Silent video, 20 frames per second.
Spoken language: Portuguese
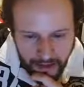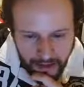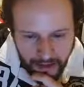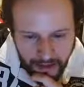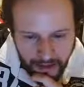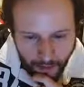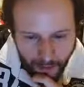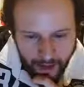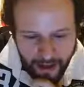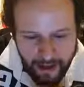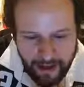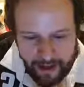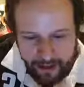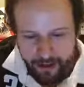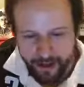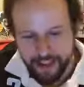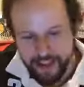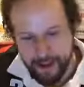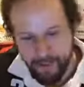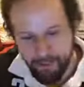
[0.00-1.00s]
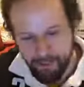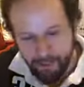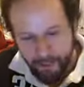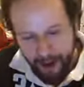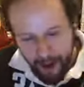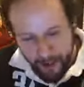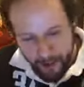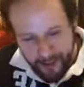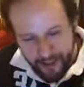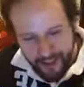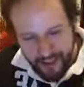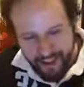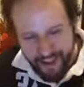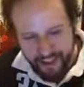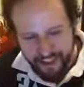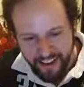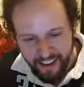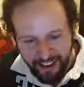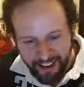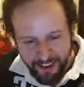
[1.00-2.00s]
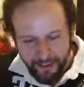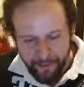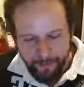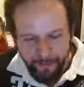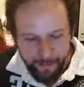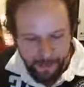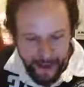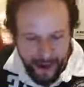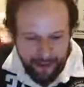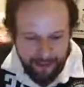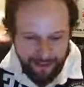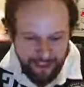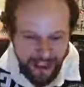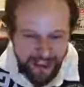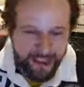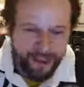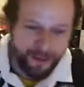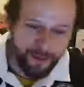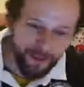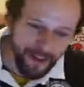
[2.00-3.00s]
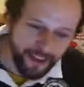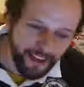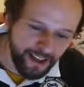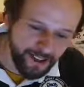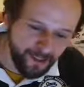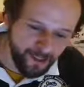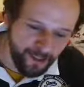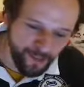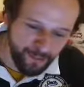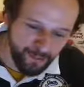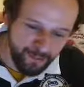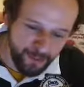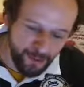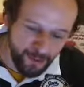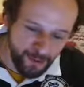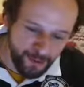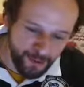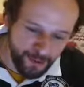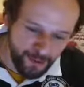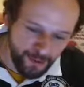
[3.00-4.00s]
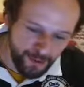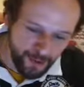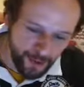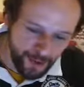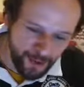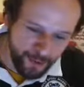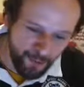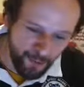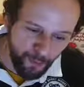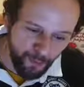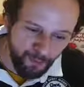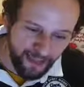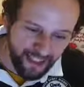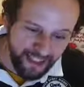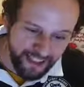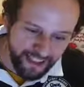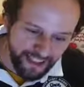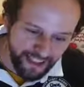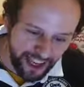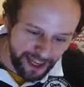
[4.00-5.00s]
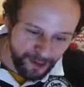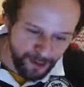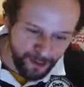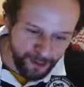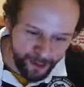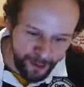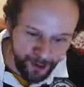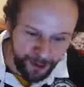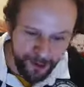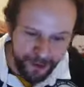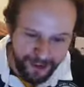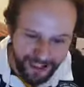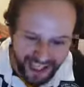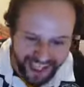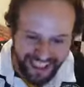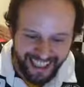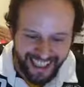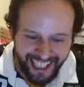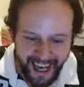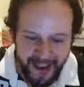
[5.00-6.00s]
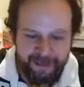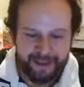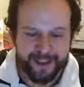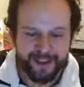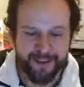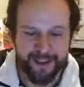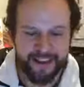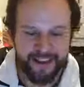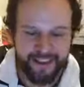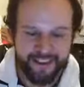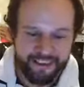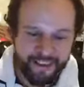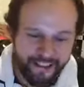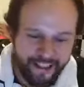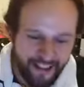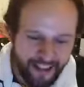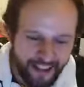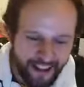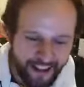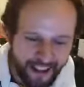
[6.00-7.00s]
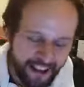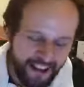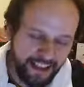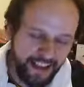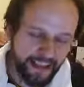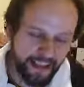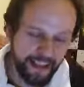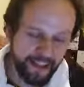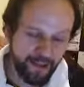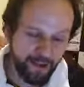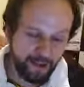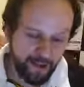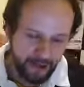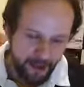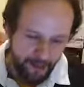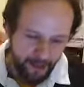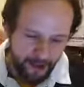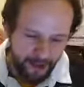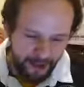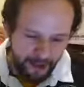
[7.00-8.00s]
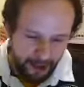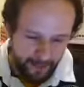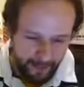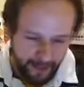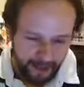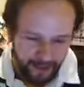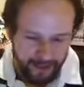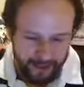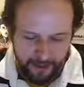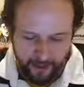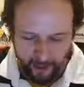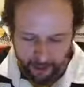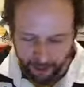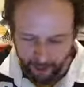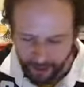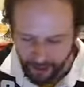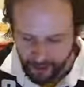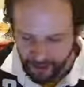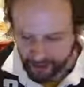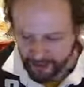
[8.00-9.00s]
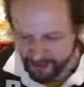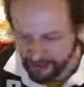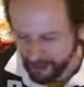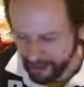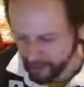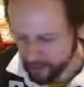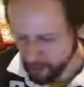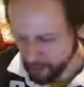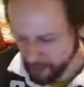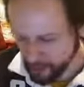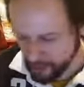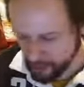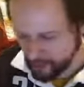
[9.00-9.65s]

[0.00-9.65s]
Então é isso, essa pausa brevíssima aí para nossa publicidade, os nossos reclames. Né? Agradeço aos amigos e amigas por estarem nos